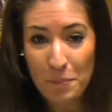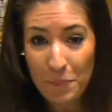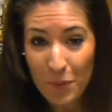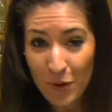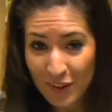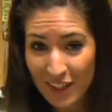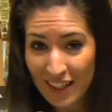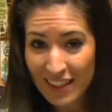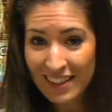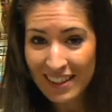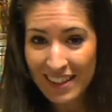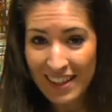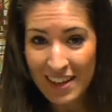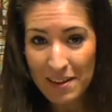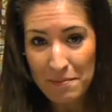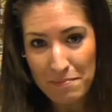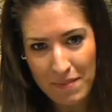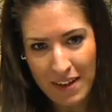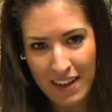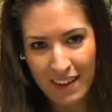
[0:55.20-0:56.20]
Potente,
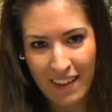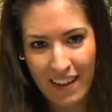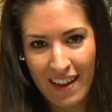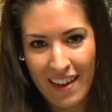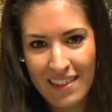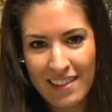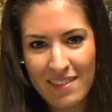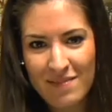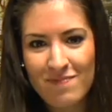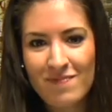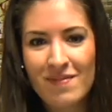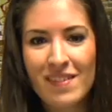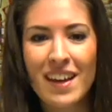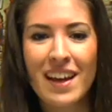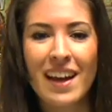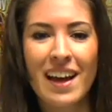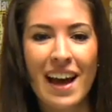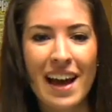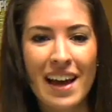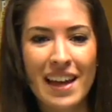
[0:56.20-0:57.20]
¿verdad?
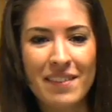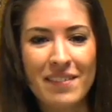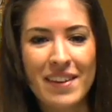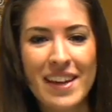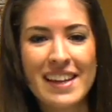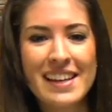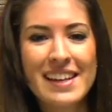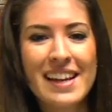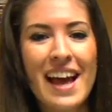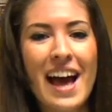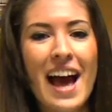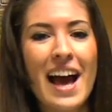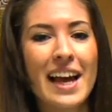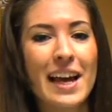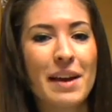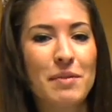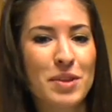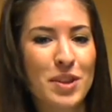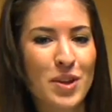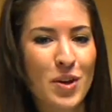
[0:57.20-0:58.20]
¿Y bien? ¿A
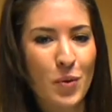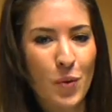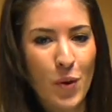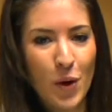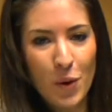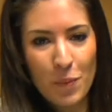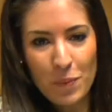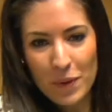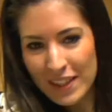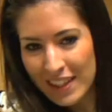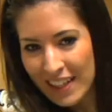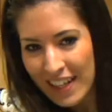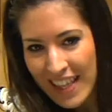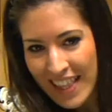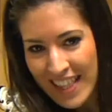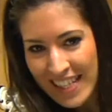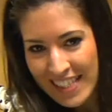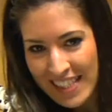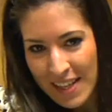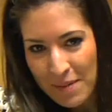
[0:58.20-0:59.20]
qué videojuego
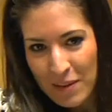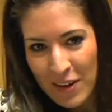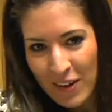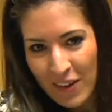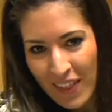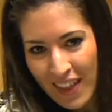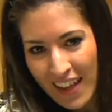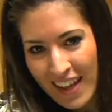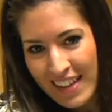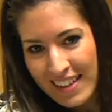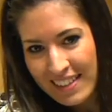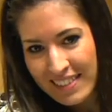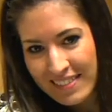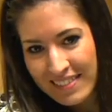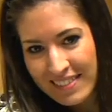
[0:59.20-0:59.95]
pertenece esta melodía?